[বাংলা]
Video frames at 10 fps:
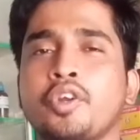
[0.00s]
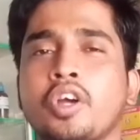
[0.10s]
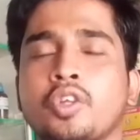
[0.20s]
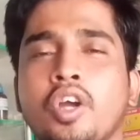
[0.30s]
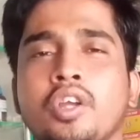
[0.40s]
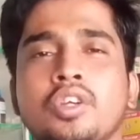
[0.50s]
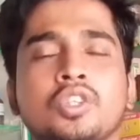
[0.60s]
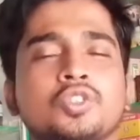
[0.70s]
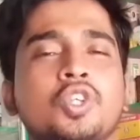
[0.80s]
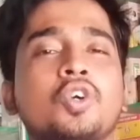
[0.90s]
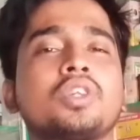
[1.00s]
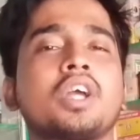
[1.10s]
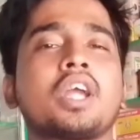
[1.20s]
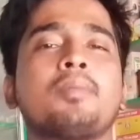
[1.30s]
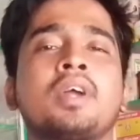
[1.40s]
নির্গত হয় যখন
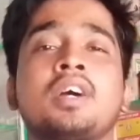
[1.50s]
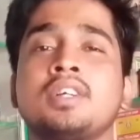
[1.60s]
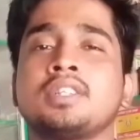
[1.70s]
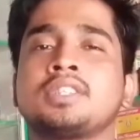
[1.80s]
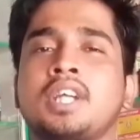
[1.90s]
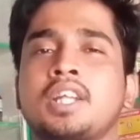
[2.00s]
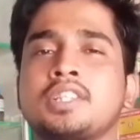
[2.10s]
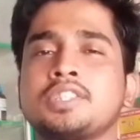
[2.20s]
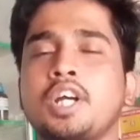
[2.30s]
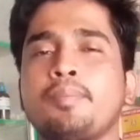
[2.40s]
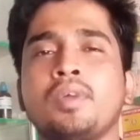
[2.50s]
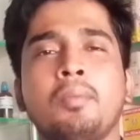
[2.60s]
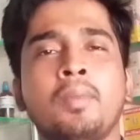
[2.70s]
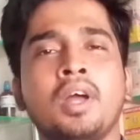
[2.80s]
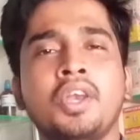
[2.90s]
তাকে আমরা সাদা স্রাব
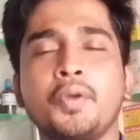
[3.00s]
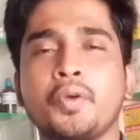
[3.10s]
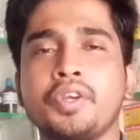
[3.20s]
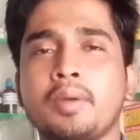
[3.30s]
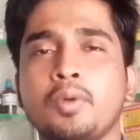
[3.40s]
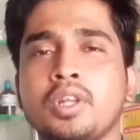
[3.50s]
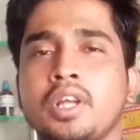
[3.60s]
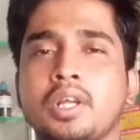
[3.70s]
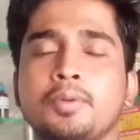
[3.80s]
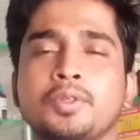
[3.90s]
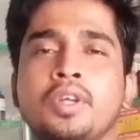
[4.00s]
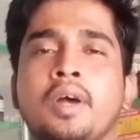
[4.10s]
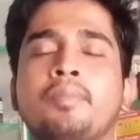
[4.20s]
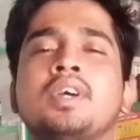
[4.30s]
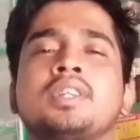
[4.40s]
বা লিকোরিয়া বলে থাকি
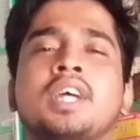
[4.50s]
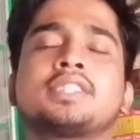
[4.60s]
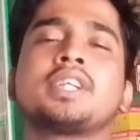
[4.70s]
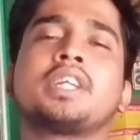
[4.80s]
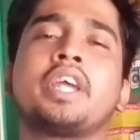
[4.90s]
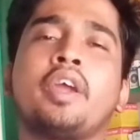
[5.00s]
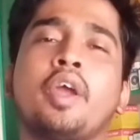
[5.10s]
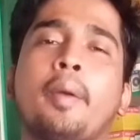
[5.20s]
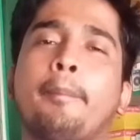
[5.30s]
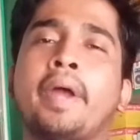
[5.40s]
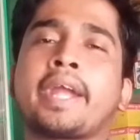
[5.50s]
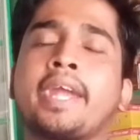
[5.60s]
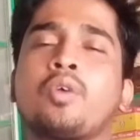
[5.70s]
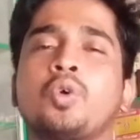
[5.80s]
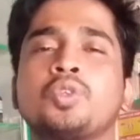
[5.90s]
বন্ধুরা তার সাথে
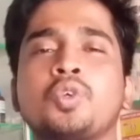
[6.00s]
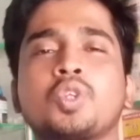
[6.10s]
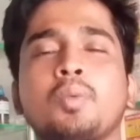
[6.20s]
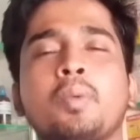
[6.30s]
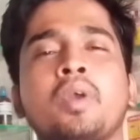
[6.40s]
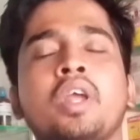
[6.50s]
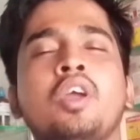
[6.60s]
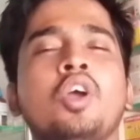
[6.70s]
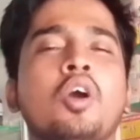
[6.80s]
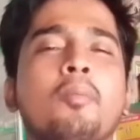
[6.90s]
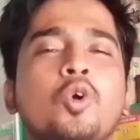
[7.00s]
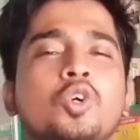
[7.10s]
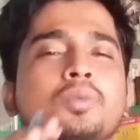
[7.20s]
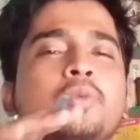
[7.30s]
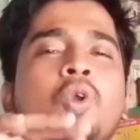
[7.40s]
ব্যাকে অতিরিক্ত পরিমাণে
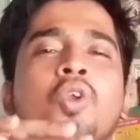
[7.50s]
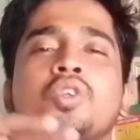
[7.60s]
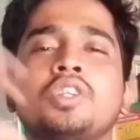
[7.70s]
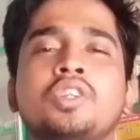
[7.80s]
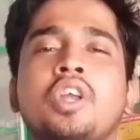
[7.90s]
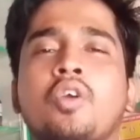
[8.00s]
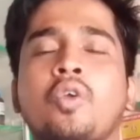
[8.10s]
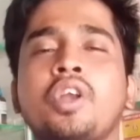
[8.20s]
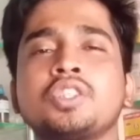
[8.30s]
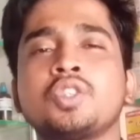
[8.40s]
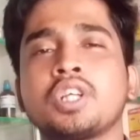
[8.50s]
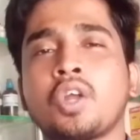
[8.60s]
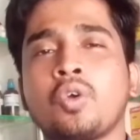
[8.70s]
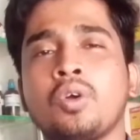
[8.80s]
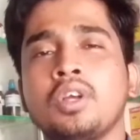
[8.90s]
বহুত পুরনো দিন ধরে ক্রনিক যদি
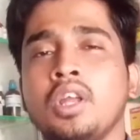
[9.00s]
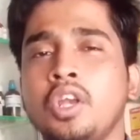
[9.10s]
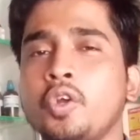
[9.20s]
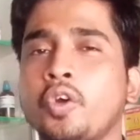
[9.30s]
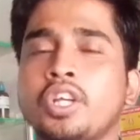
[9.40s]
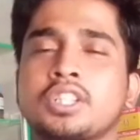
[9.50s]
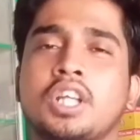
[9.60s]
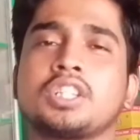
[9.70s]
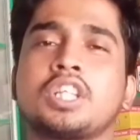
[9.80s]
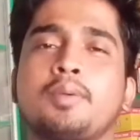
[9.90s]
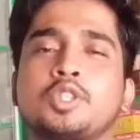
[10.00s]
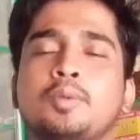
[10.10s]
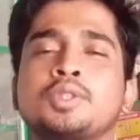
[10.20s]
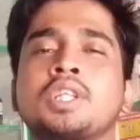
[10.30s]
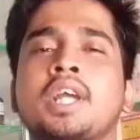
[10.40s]
কারো লিকোরিয়া
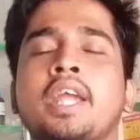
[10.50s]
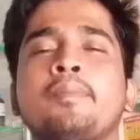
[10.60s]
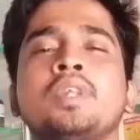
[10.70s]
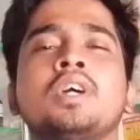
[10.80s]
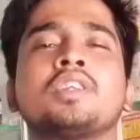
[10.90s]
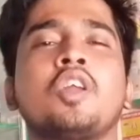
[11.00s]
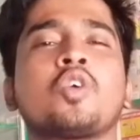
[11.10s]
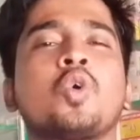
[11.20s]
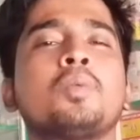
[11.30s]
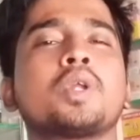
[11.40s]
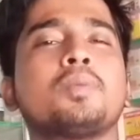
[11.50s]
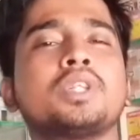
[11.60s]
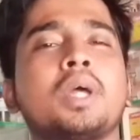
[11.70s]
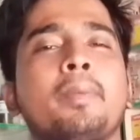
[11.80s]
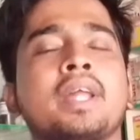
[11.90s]
সাদাস্রাবের সমস্যা থাকে তাহলে কোমরের
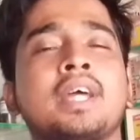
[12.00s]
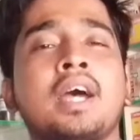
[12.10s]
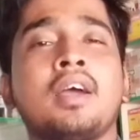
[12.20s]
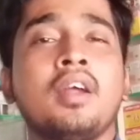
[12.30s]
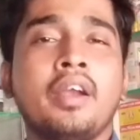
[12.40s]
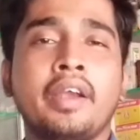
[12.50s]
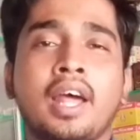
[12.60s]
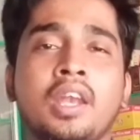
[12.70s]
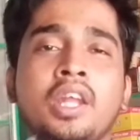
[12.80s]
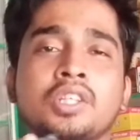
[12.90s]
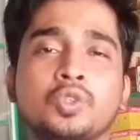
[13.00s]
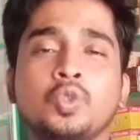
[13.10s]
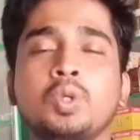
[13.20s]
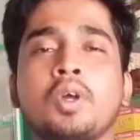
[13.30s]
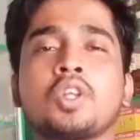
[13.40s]
মধ্যে ব্যথা ডালনেস
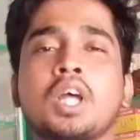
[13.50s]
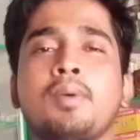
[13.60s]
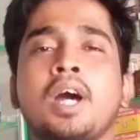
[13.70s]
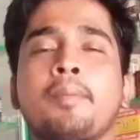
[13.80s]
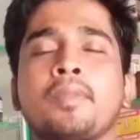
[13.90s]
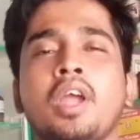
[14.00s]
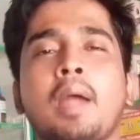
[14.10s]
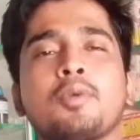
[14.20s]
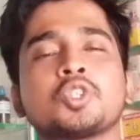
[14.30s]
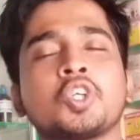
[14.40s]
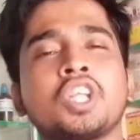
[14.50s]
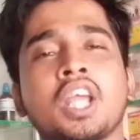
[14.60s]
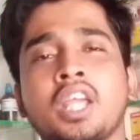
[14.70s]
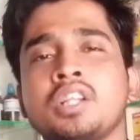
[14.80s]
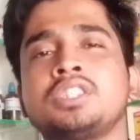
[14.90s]
দুর্বলতা ভাব এবং
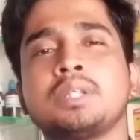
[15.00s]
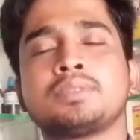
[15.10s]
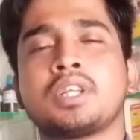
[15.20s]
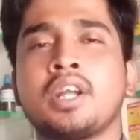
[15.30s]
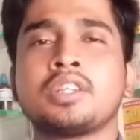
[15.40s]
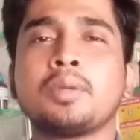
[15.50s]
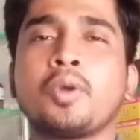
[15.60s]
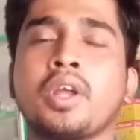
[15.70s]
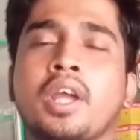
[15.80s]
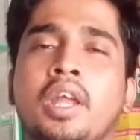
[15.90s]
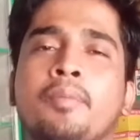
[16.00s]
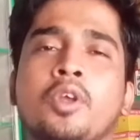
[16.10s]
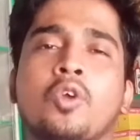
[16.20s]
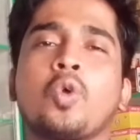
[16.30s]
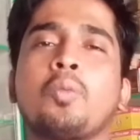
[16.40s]
শরীরে ক্যালসিয়ামসের ঘাটতি পড়ে গেলে
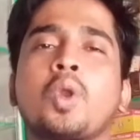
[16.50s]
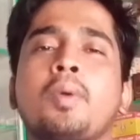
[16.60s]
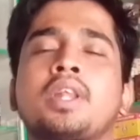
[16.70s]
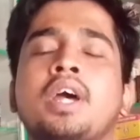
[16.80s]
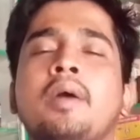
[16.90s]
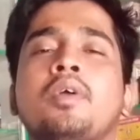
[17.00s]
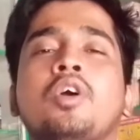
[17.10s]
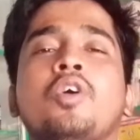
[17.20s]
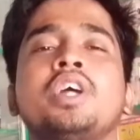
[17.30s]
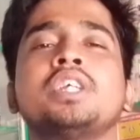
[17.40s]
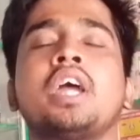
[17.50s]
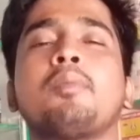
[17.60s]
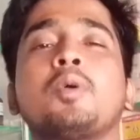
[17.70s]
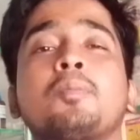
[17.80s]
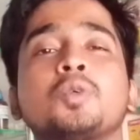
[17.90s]
কোমরের ব্যথা হয়ে
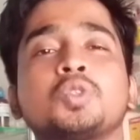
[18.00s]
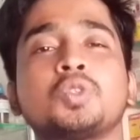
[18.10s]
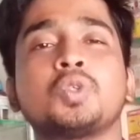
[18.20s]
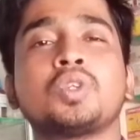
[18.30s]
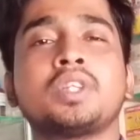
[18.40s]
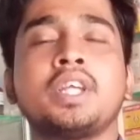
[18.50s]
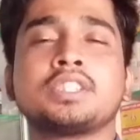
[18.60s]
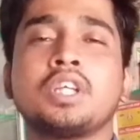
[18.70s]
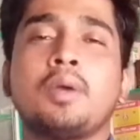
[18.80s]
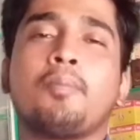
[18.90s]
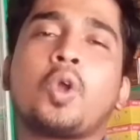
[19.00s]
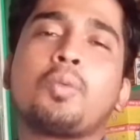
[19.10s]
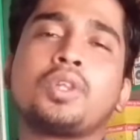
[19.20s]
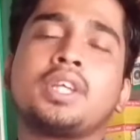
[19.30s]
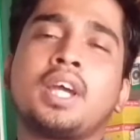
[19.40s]
যায় এবং প্রচণ্ড তেজ
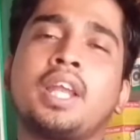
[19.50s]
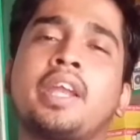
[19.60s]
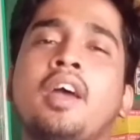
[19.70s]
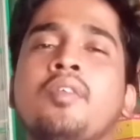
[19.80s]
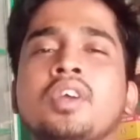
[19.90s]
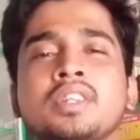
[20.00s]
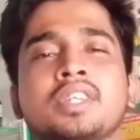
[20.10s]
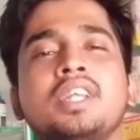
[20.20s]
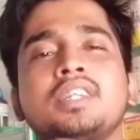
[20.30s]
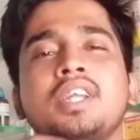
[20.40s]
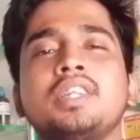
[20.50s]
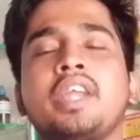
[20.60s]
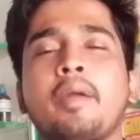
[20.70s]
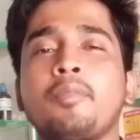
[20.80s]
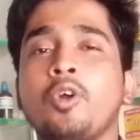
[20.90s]
পরবর্তীকালে এটা ধীরে ধীরে
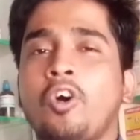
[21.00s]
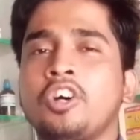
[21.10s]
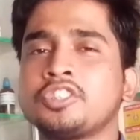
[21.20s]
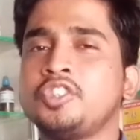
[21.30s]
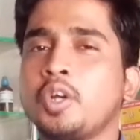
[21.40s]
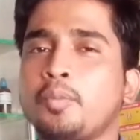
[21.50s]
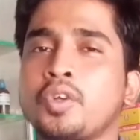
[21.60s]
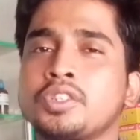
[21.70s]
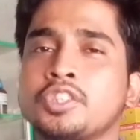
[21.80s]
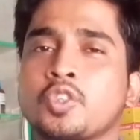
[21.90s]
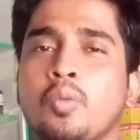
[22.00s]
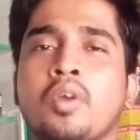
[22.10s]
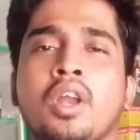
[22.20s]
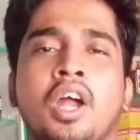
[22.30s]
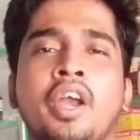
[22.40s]
ধীরে অস্টিওপোরিসিস
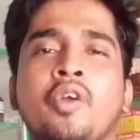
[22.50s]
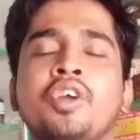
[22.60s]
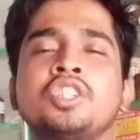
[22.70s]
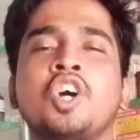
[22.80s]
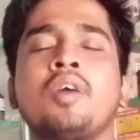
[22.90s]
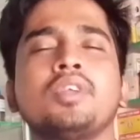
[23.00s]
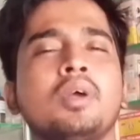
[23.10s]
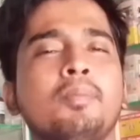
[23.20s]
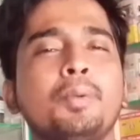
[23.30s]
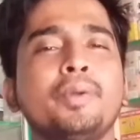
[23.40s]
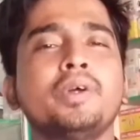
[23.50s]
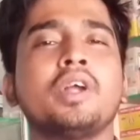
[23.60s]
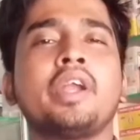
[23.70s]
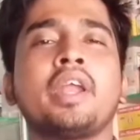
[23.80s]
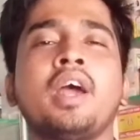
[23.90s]
কোমরের হাড় ক্ষয়ে যাওয়া বিভিন্ন
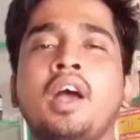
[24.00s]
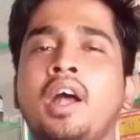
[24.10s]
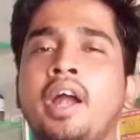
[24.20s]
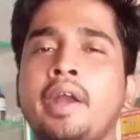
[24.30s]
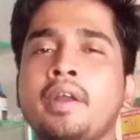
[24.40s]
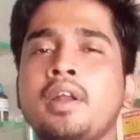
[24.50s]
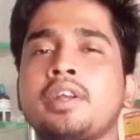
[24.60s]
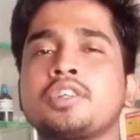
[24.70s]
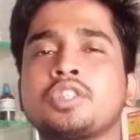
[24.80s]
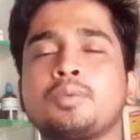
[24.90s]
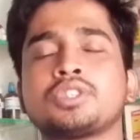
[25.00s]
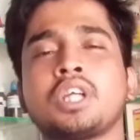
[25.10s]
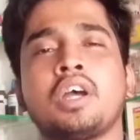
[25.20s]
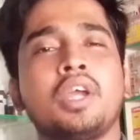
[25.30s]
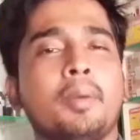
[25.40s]
ধরনের হাড় রিলেটেড
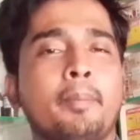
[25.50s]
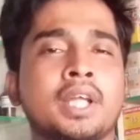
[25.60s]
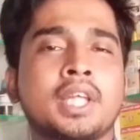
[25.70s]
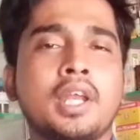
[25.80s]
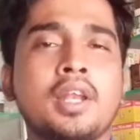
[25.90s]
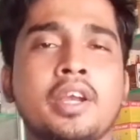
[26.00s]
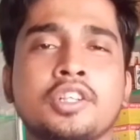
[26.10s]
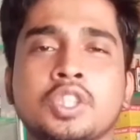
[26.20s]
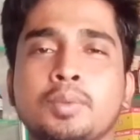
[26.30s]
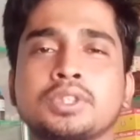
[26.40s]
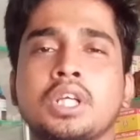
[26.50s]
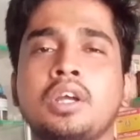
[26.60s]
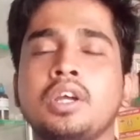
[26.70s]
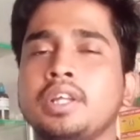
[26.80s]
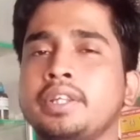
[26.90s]
সমস্যা ব্যথা রিলেটেড
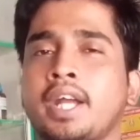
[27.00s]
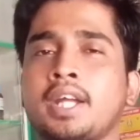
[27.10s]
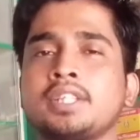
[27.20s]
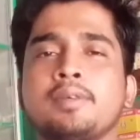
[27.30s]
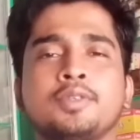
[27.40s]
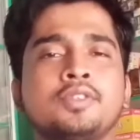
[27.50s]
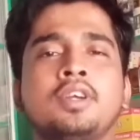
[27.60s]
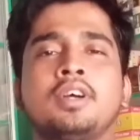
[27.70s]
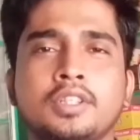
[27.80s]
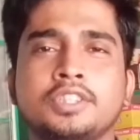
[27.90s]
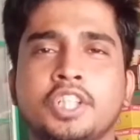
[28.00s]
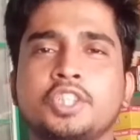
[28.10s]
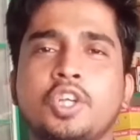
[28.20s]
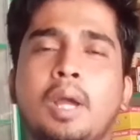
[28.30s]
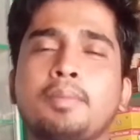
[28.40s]
সমস্যা দেখা যায় বন্ধুরা
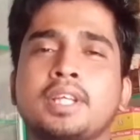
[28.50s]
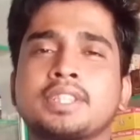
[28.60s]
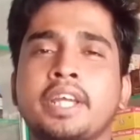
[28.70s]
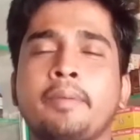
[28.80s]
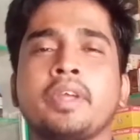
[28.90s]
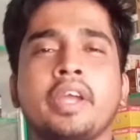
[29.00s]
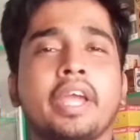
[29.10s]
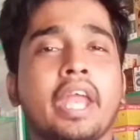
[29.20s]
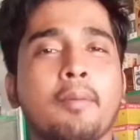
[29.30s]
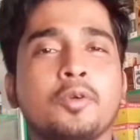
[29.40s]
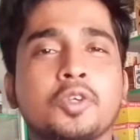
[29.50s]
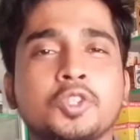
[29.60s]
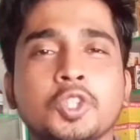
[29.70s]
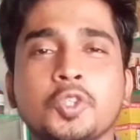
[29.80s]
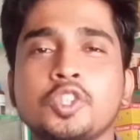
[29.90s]
সেই জন্য আমি আজকে এর এমন
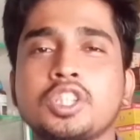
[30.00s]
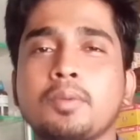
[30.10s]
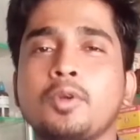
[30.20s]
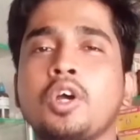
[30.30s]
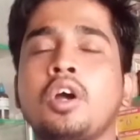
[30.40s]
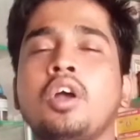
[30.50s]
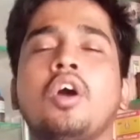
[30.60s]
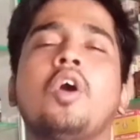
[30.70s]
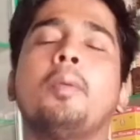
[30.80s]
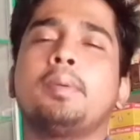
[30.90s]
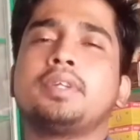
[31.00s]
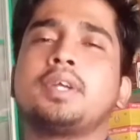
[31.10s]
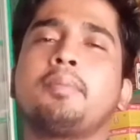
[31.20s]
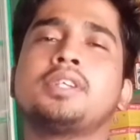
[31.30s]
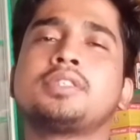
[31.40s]
কিছু গুরুত্বপূর্ণ
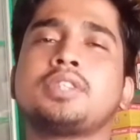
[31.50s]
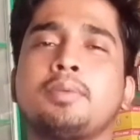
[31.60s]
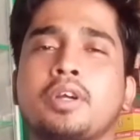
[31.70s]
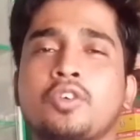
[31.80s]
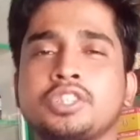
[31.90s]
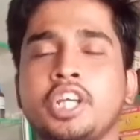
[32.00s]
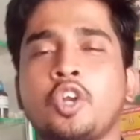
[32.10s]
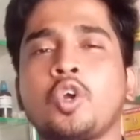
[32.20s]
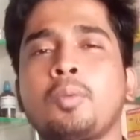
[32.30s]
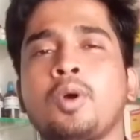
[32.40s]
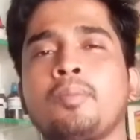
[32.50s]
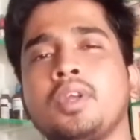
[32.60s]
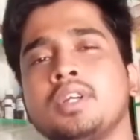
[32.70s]
হোমিওপ্যাথিক মেডিসিন আমি এখন শেয়ার করব